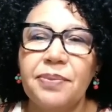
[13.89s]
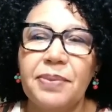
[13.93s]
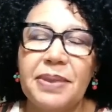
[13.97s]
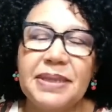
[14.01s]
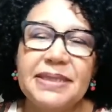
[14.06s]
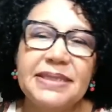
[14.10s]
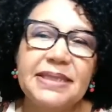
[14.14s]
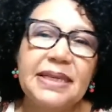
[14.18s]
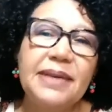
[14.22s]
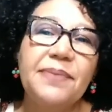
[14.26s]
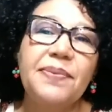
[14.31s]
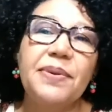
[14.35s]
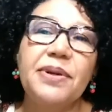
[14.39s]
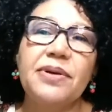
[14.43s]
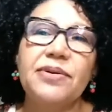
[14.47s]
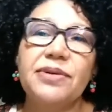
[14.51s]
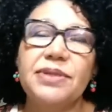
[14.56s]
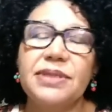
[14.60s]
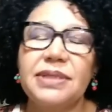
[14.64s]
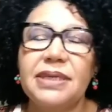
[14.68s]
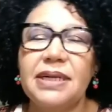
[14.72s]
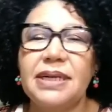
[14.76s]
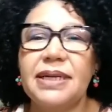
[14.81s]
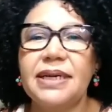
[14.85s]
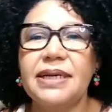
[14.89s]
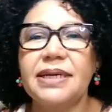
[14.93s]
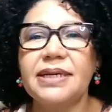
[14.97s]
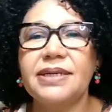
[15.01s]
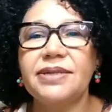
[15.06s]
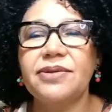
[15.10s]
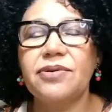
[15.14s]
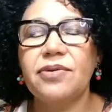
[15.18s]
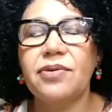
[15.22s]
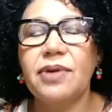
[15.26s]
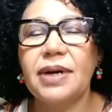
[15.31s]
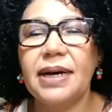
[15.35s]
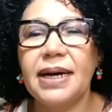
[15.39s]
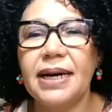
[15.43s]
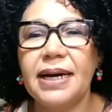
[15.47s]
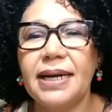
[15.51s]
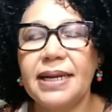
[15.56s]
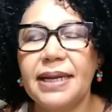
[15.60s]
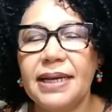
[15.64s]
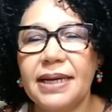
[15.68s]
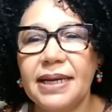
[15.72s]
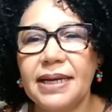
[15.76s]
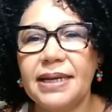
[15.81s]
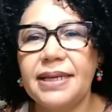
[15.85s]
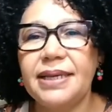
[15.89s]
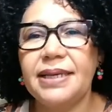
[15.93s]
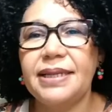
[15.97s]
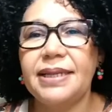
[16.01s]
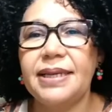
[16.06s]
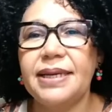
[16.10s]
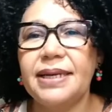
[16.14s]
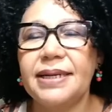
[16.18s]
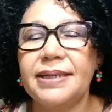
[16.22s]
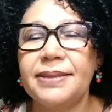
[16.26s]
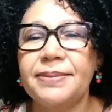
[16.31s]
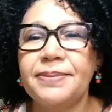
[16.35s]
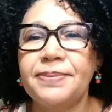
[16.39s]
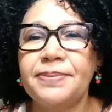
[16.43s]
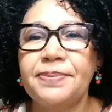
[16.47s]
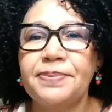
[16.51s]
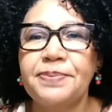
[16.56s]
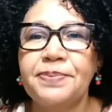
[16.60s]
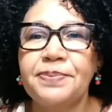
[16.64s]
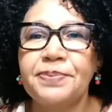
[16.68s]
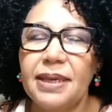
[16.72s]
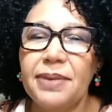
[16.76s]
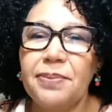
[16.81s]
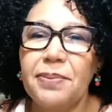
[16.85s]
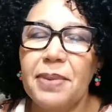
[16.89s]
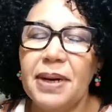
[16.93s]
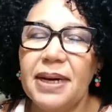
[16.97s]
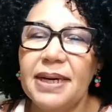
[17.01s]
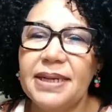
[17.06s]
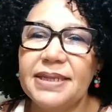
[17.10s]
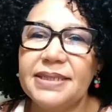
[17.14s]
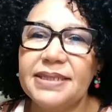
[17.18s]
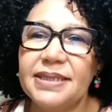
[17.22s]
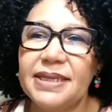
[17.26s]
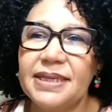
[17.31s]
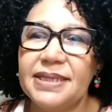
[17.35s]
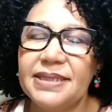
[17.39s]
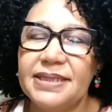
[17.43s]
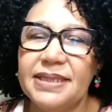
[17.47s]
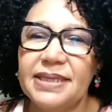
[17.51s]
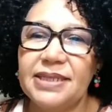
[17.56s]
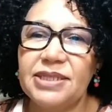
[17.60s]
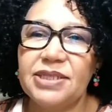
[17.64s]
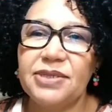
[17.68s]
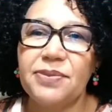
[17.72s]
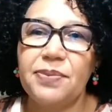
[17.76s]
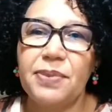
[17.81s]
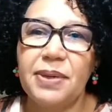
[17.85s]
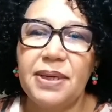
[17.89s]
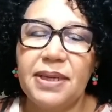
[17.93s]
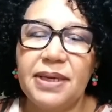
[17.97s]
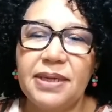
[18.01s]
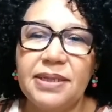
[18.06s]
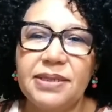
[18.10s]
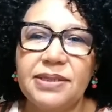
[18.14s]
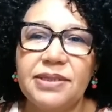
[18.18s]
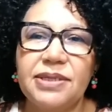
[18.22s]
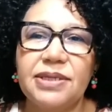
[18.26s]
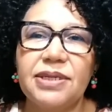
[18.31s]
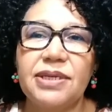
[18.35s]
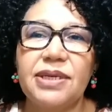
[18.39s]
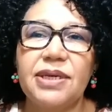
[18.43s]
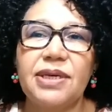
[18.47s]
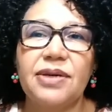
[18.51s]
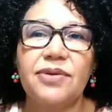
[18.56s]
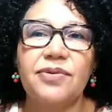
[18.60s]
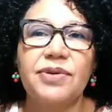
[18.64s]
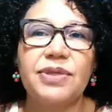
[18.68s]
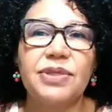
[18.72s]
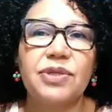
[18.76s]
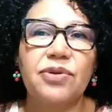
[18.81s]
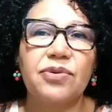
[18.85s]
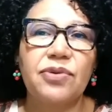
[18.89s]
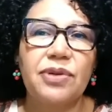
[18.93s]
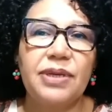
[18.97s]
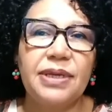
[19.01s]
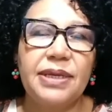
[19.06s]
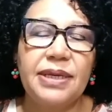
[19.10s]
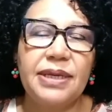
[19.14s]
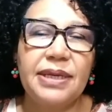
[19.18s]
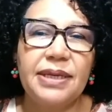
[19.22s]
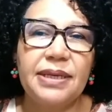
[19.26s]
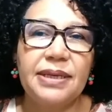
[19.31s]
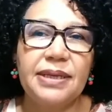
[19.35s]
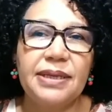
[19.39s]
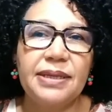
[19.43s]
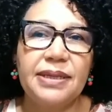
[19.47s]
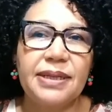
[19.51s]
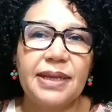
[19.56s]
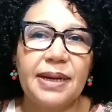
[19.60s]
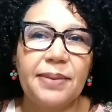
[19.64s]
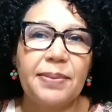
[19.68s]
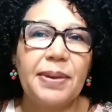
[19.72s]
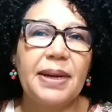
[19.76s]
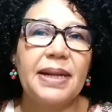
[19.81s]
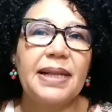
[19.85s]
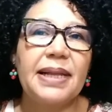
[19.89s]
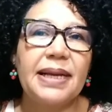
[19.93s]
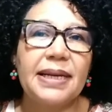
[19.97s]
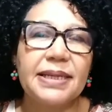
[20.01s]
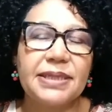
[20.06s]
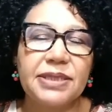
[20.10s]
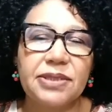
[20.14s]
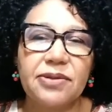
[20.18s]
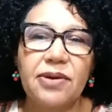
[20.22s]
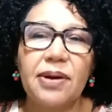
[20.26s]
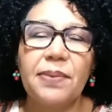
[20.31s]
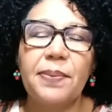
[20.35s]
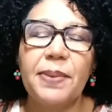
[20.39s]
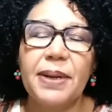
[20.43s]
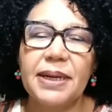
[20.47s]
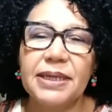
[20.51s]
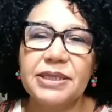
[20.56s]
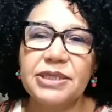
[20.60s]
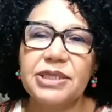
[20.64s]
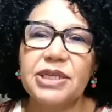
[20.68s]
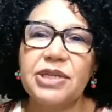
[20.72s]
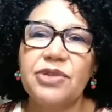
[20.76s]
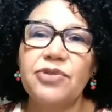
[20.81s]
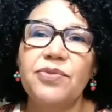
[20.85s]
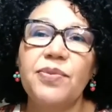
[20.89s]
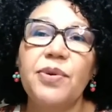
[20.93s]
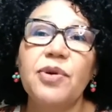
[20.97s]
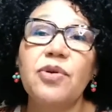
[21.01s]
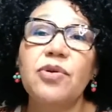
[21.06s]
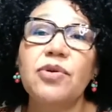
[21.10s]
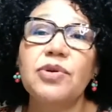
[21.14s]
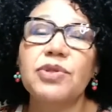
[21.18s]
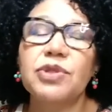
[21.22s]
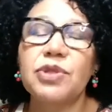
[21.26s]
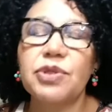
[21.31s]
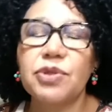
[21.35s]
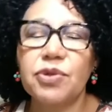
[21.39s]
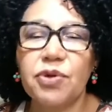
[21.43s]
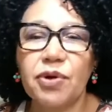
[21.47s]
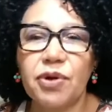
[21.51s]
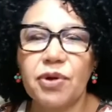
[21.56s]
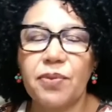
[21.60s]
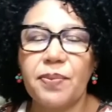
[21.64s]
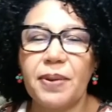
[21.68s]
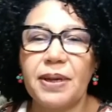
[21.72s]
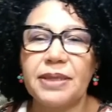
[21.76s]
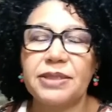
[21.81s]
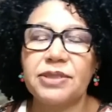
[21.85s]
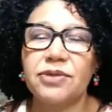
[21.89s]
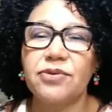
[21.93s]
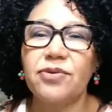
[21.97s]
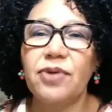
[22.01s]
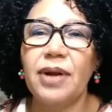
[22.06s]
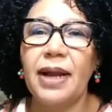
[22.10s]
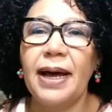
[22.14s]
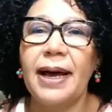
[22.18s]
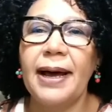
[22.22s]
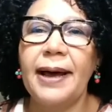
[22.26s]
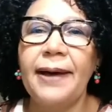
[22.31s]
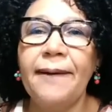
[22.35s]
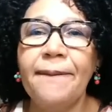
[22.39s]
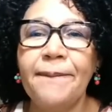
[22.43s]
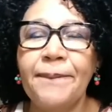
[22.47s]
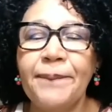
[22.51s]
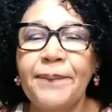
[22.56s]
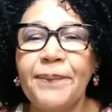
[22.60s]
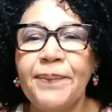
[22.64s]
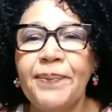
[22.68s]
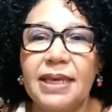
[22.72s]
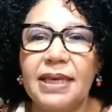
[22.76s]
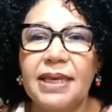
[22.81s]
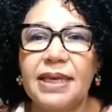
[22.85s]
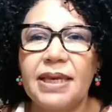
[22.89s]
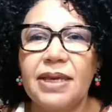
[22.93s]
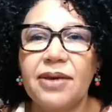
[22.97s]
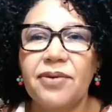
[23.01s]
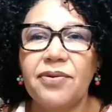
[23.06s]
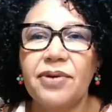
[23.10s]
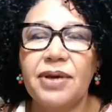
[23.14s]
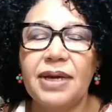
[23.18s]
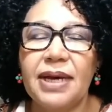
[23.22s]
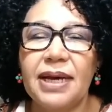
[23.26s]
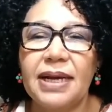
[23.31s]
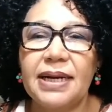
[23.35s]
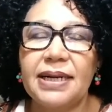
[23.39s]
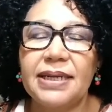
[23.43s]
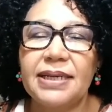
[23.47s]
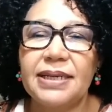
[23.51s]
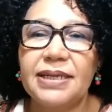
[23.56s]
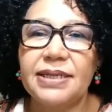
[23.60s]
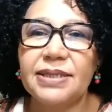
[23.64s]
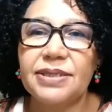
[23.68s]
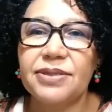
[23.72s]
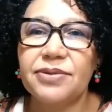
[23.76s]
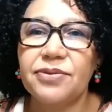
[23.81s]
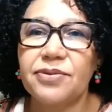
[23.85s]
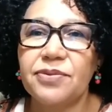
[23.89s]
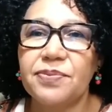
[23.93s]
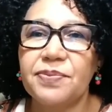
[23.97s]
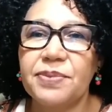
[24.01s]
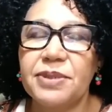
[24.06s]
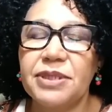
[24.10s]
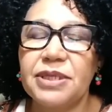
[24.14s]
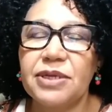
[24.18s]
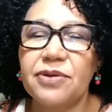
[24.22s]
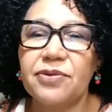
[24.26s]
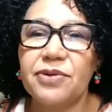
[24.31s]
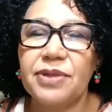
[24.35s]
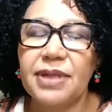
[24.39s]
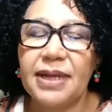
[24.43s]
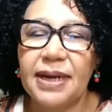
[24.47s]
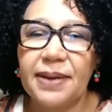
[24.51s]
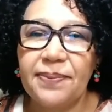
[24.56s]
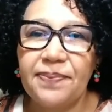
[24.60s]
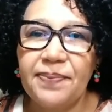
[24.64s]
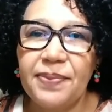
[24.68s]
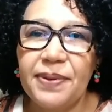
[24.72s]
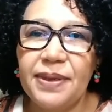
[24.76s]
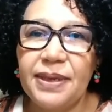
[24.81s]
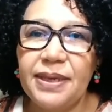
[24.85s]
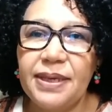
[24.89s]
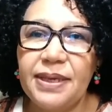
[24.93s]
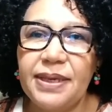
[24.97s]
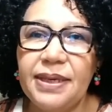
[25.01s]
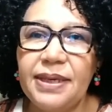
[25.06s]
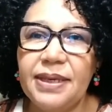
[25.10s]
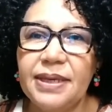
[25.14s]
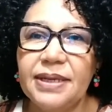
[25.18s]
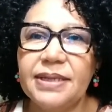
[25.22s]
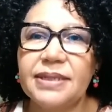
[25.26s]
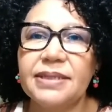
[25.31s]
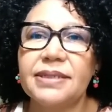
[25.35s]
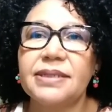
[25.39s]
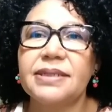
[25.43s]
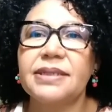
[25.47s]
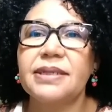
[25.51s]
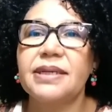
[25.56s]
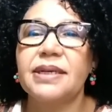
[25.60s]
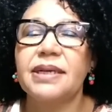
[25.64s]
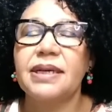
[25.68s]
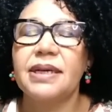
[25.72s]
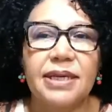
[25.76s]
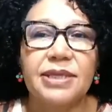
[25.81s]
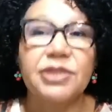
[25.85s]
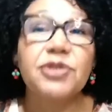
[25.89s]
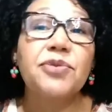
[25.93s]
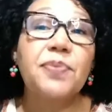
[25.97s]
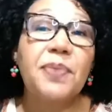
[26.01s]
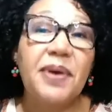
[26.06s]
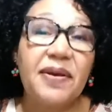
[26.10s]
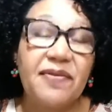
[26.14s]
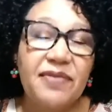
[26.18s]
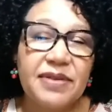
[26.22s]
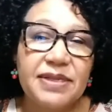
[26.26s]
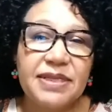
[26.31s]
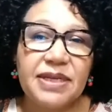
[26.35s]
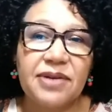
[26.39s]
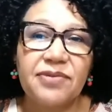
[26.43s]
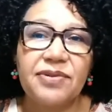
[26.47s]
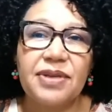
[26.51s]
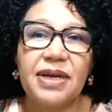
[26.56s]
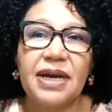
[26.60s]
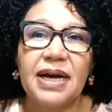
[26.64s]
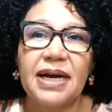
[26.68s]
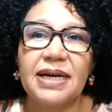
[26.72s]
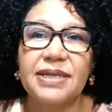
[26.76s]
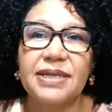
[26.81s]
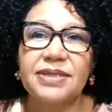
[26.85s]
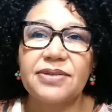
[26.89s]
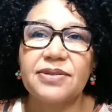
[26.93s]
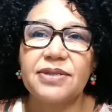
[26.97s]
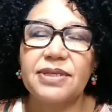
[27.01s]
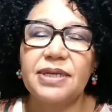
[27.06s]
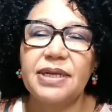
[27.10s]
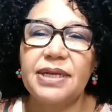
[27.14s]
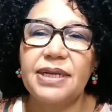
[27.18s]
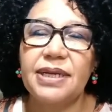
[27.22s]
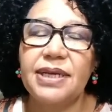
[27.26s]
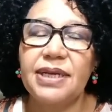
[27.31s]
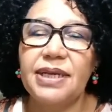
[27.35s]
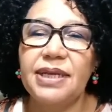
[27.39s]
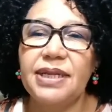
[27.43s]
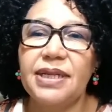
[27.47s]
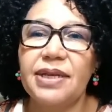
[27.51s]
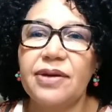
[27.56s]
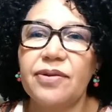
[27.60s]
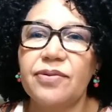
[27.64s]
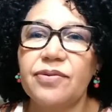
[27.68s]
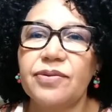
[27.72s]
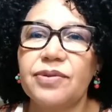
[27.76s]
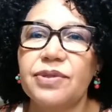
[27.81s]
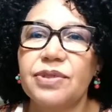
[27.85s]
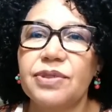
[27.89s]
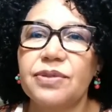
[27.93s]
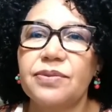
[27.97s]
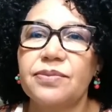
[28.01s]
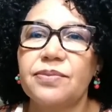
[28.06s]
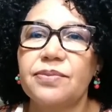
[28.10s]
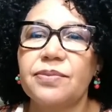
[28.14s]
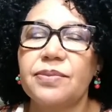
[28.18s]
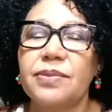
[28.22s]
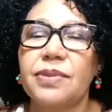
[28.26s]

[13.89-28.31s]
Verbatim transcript: mas sempre conciliando com a área clínica. E mais recentemente, eu escolhi trabalhar só a partir do meu consultório particular, em que eu realizo psicoterapias, é, supervisão de casos clínicos,